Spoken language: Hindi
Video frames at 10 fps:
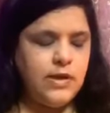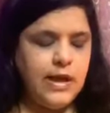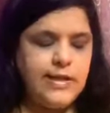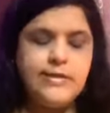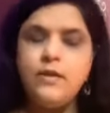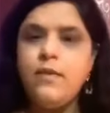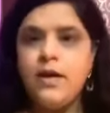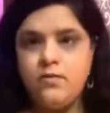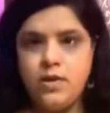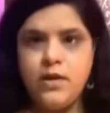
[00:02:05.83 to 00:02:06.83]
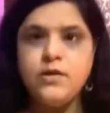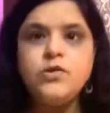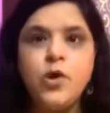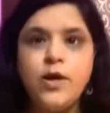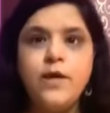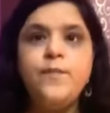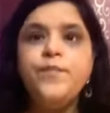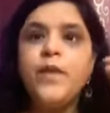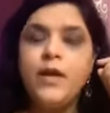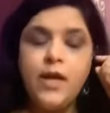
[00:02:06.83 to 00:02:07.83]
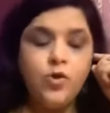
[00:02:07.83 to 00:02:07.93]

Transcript: कल से मान रहे हैं सॉरी ये